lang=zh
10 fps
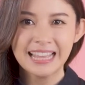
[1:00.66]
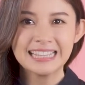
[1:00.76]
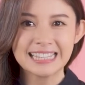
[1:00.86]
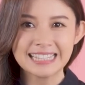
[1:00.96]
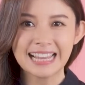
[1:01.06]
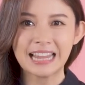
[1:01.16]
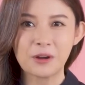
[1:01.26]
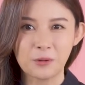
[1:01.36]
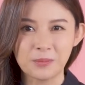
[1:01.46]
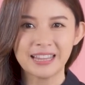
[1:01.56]
接下
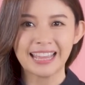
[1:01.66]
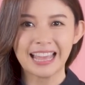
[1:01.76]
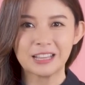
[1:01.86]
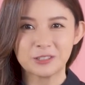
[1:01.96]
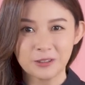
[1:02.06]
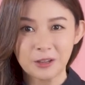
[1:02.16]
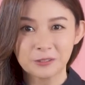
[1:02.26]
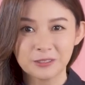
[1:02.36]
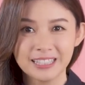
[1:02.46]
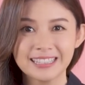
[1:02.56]
来我们来看需要
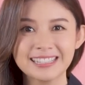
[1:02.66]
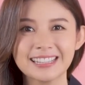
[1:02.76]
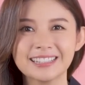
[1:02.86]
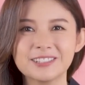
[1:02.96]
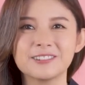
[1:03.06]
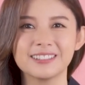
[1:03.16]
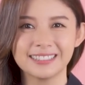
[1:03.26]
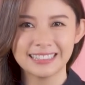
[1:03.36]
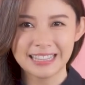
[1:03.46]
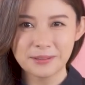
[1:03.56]
努力的星座，
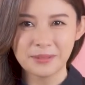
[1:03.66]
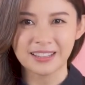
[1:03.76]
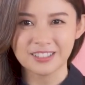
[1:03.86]
第一名